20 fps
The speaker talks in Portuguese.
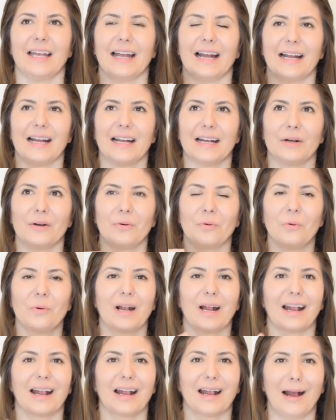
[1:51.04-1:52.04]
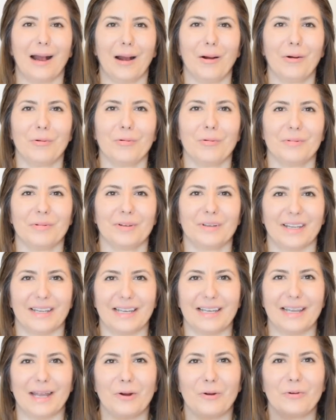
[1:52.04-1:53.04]
Ah, o cacau
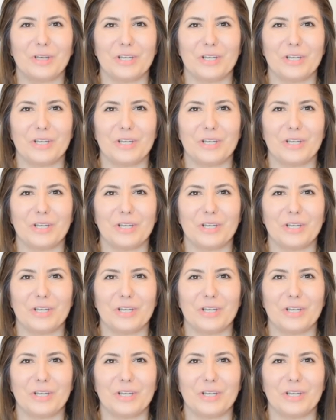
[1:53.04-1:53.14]
ele é